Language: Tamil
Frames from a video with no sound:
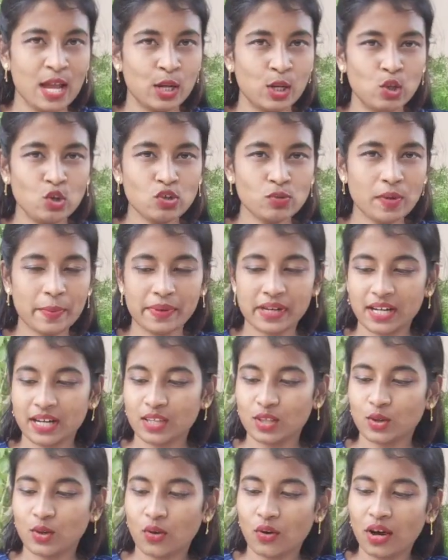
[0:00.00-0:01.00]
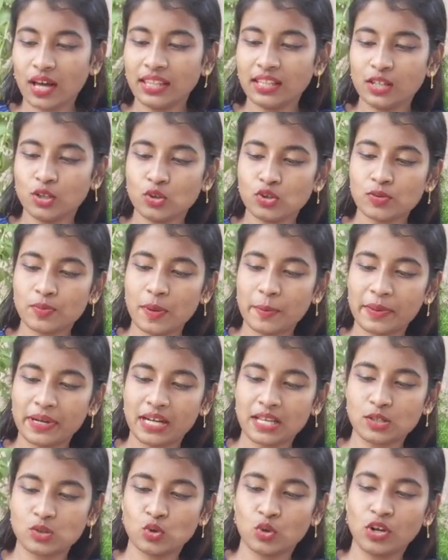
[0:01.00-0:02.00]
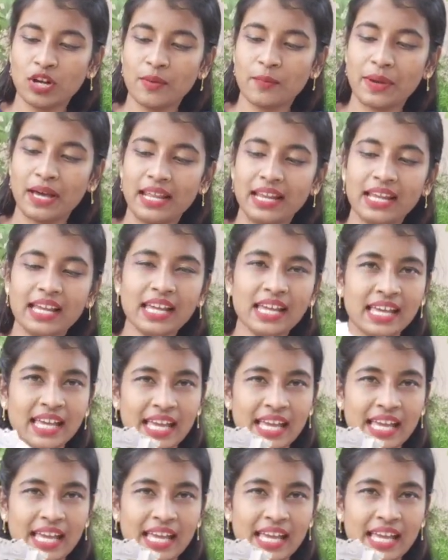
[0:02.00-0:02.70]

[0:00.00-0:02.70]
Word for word: நியூஸ் பேப்பர் எடுத்துக்கோங்க அந்த நியூஸ் பேப்பர் நான் சொன்ன மாதிரி